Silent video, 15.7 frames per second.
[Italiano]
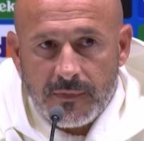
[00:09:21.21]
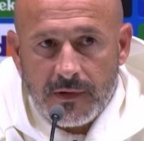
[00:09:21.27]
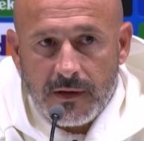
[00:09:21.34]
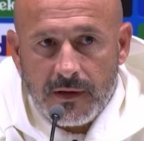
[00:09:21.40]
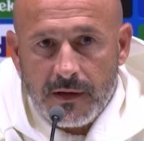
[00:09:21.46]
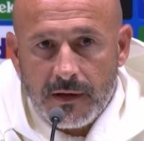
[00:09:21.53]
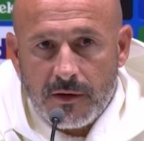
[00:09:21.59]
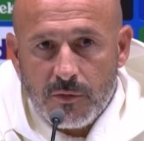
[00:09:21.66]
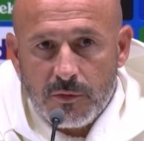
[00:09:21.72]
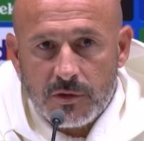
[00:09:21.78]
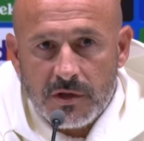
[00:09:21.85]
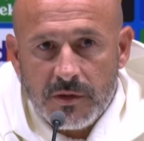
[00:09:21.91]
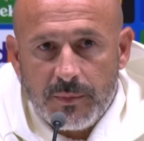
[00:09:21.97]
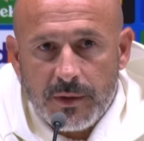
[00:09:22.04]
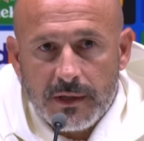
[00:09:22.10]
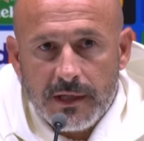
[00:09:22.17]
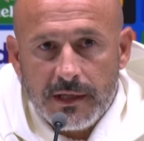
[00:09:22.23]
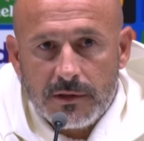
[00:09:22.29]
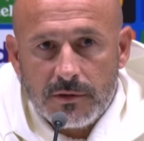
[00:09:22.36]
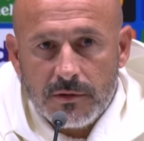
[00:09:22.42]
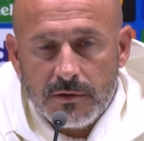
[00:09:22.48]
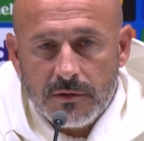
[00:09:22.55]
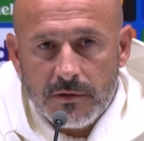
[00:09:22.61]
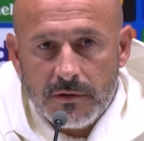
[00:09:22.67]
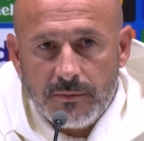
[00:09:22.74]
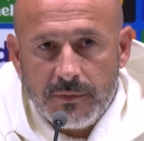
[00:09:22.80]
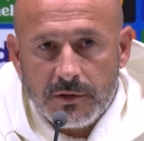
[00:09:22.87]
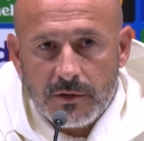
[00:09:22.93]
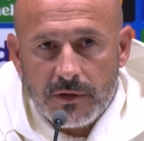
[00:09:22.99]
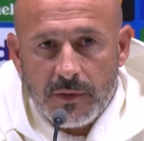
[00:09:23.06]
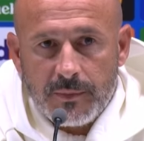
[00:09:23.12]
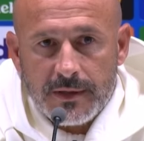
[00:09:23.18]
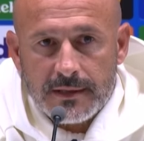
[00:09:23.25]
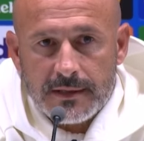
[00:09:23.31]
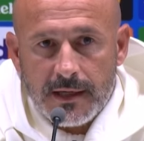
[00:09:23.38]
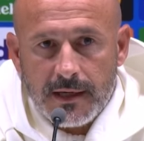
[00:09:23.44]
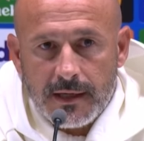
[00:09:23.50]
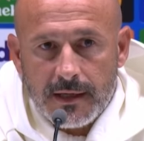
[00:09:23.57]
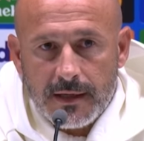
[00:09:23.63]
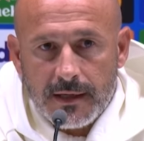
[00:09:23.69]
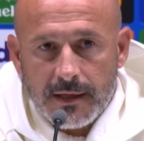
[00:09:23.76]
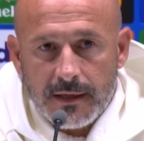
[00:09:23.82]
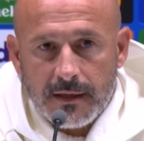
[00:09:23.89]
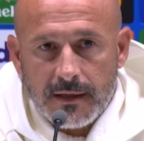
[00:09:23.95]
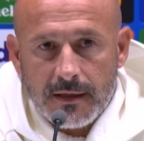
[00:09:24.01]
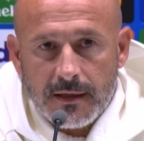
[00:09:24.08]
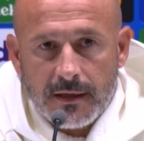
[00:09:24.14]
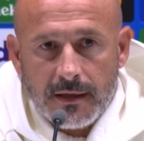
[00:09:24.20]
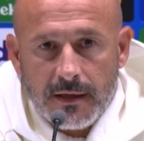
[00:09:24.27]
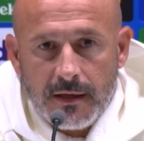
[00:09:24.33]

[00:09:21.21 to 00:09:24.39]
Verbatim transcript: E come ho sempre detto, bisogna pensare